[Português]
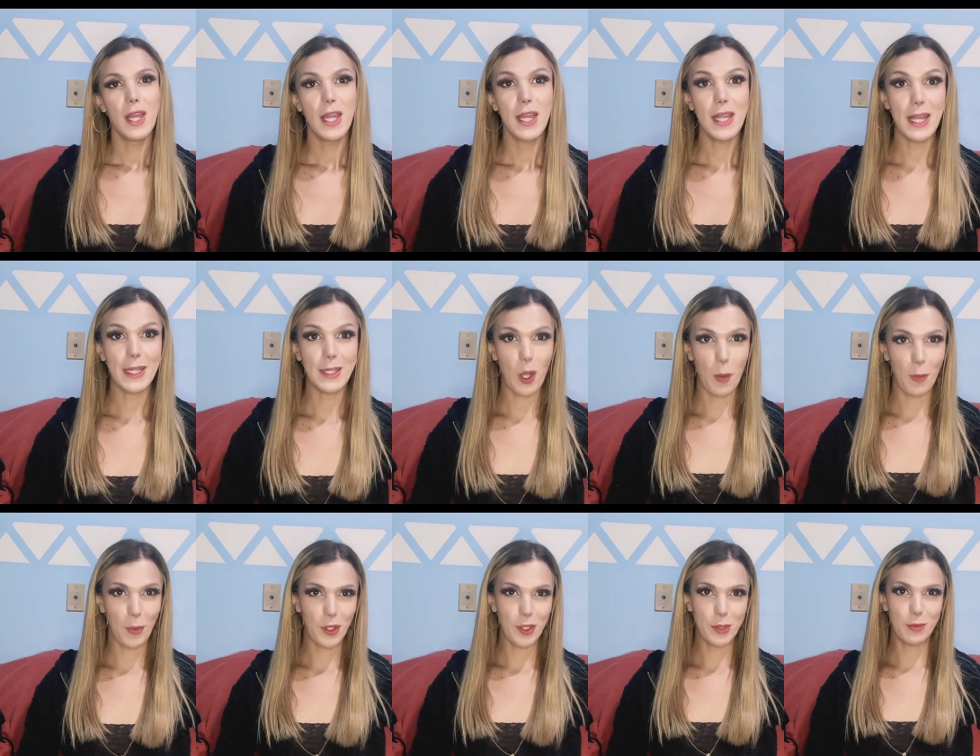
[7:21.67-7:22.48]
E até o
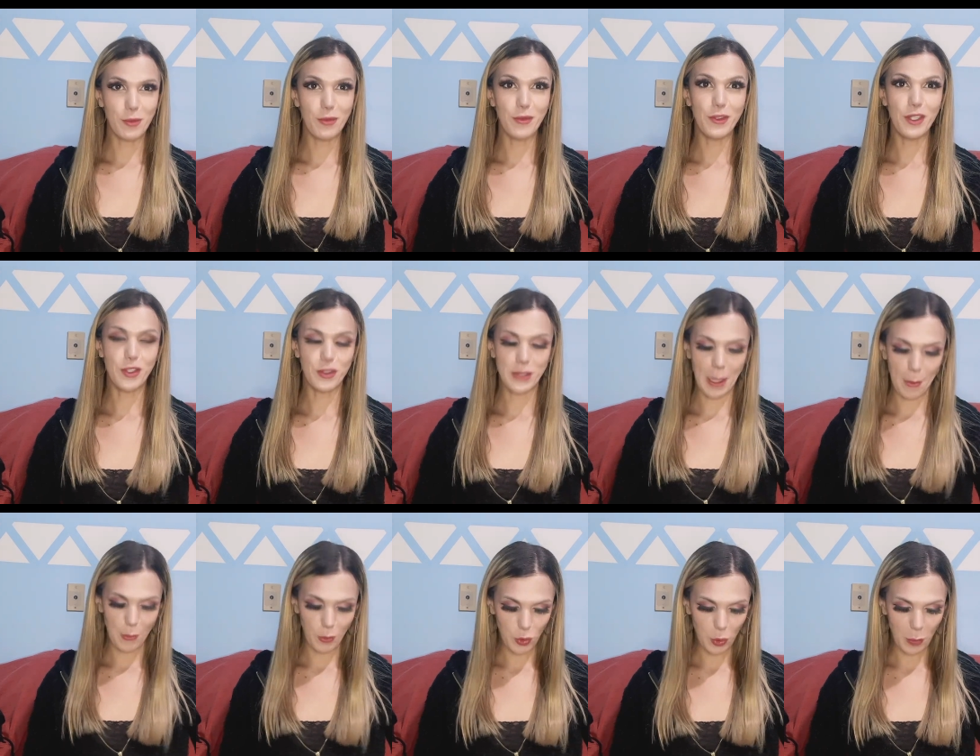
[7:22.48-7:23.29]
próximo vídeo, tá?
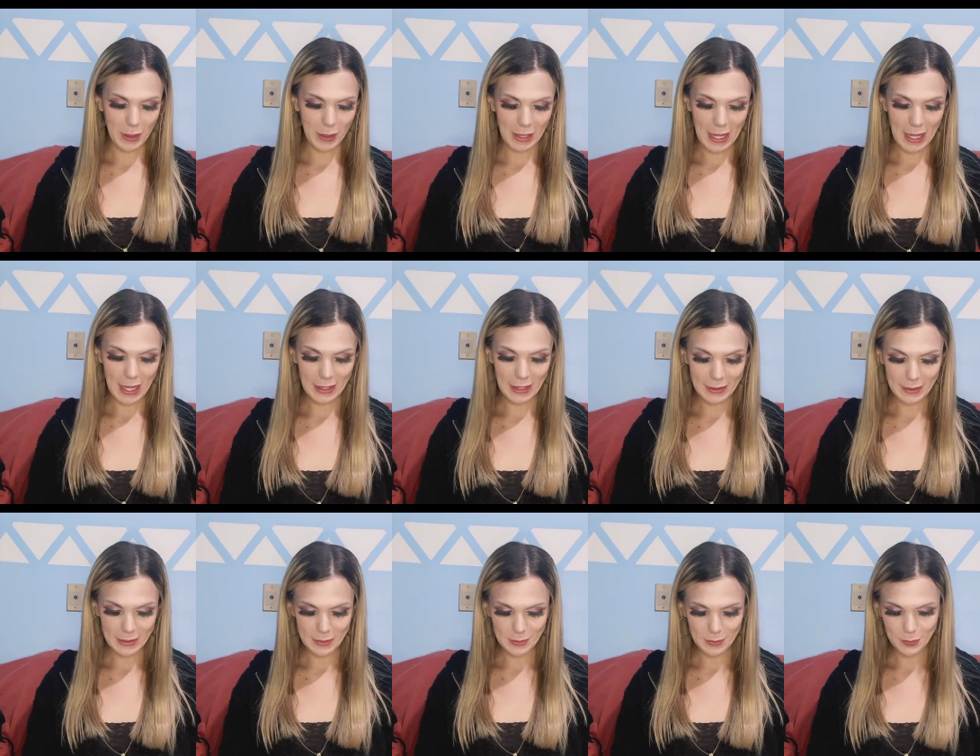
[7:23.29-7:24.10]
Muito
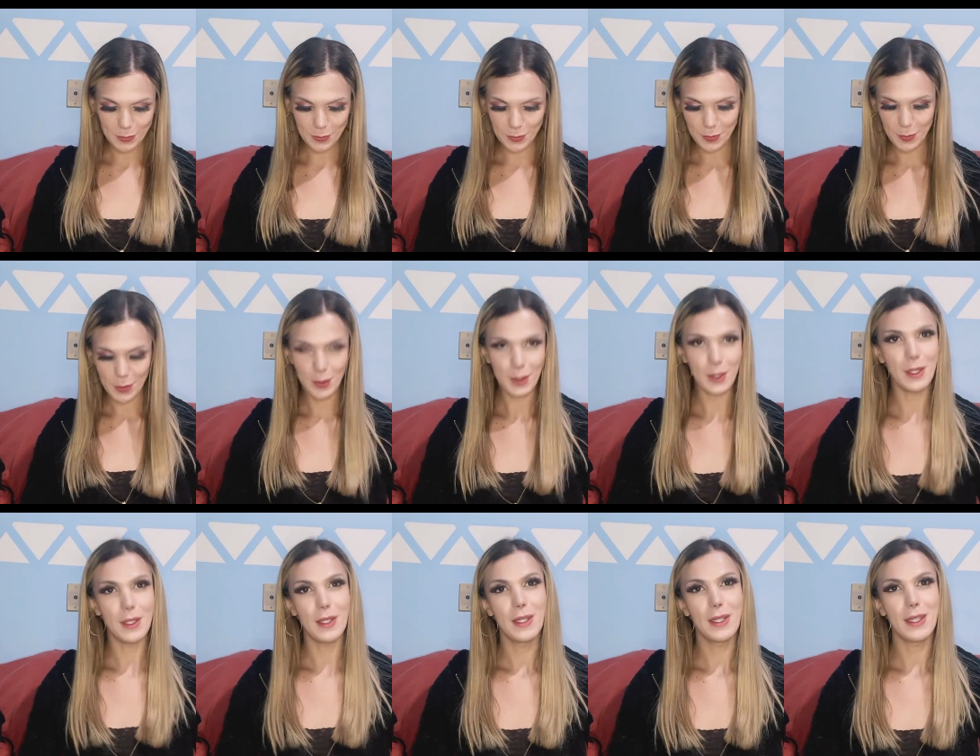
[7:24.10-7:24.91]
obrigada.
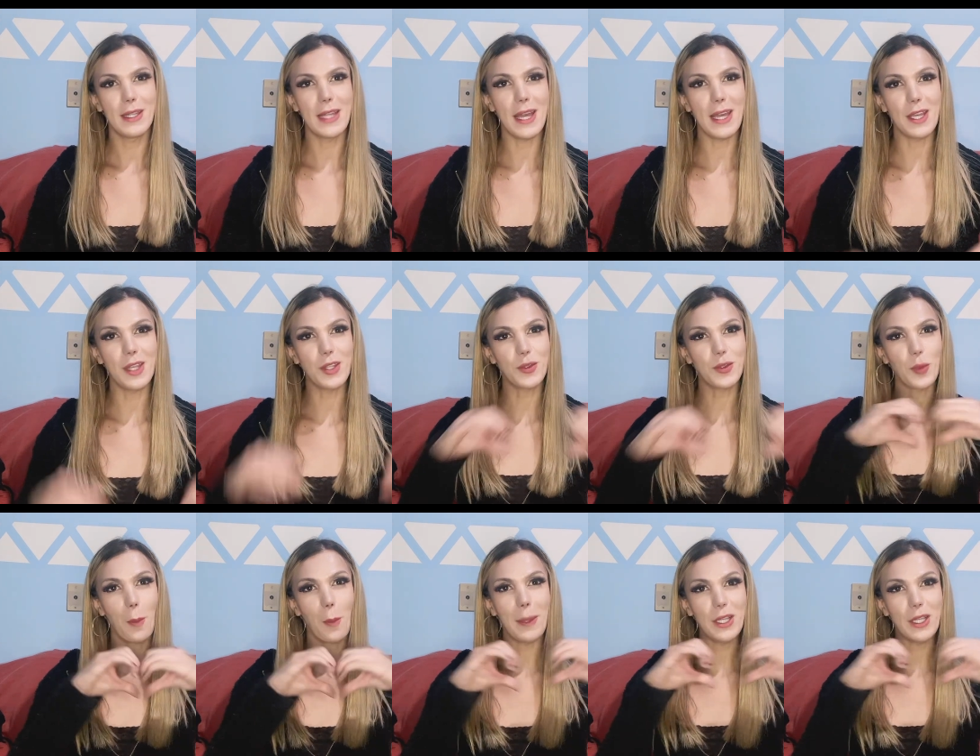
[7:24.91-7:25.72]
E é isso.
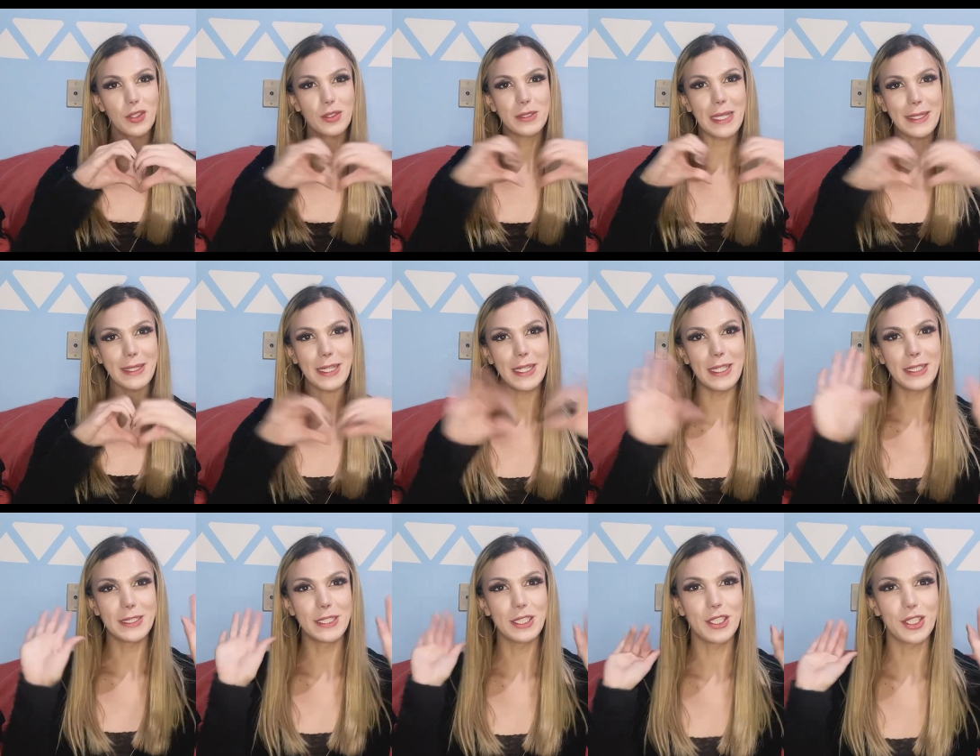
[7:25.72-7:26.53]
Um beijo da
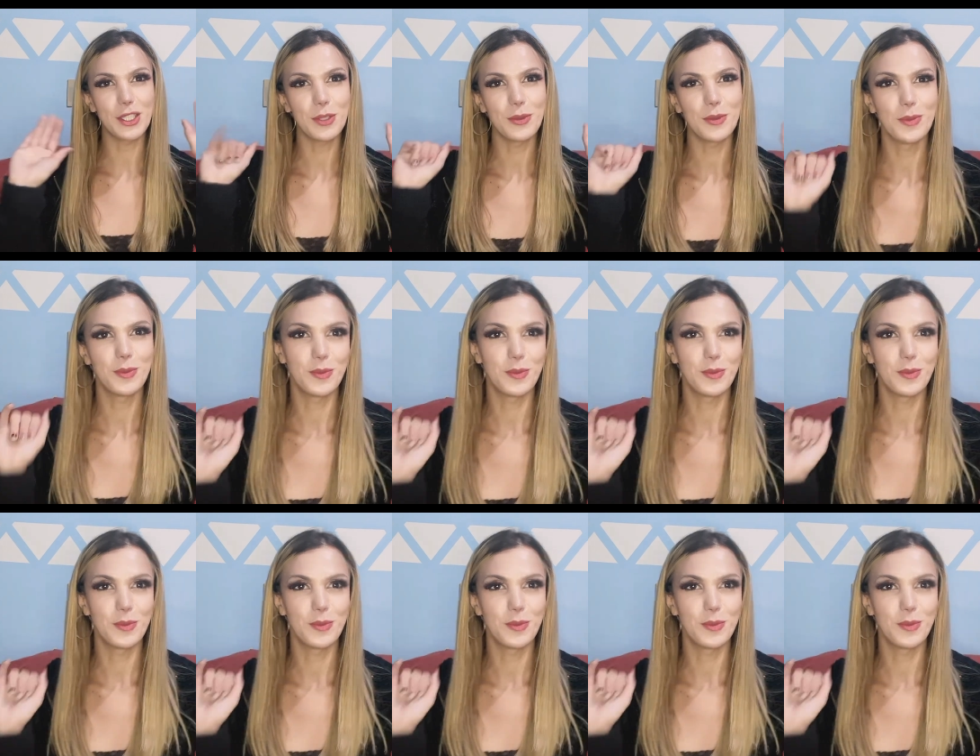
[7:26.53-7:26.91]
Transit.